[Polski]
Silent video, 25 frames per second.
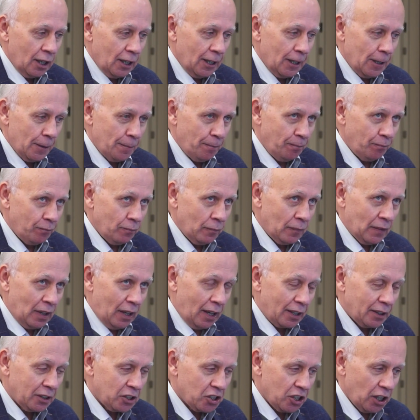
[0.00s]
E,
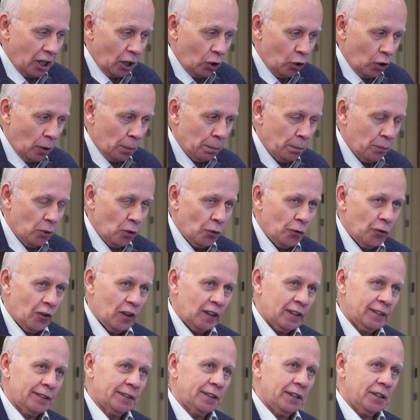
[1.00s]
dlaczego? Bo
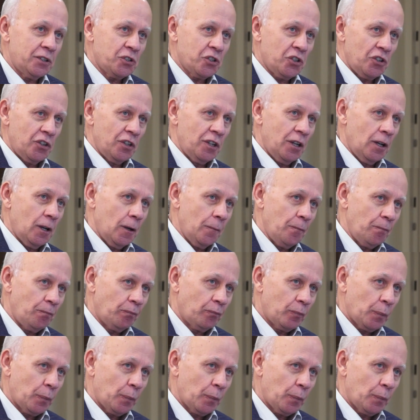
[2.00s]
faktycznie